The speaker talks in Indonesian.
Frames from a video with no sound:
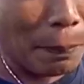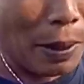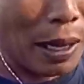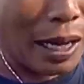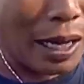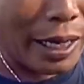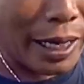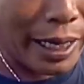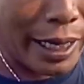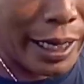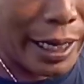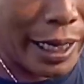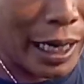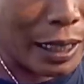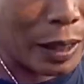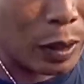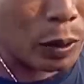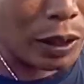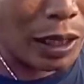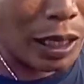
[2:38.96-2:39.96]
pare
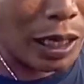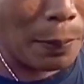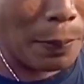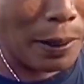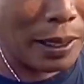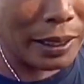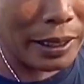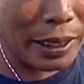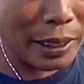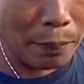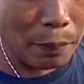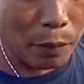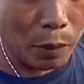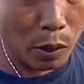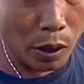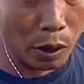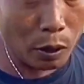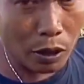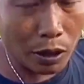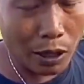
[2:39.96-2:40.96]
atau tanaman
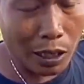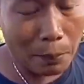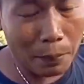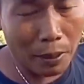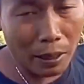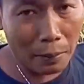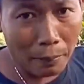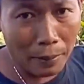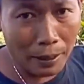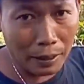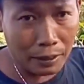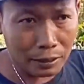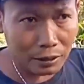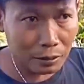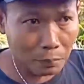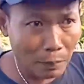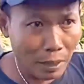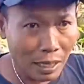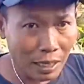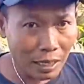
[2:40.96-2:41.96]
timun atau tanaman
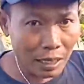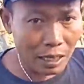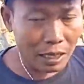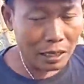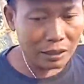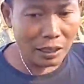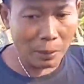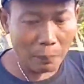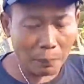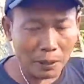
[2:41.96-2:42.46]
cemangka yang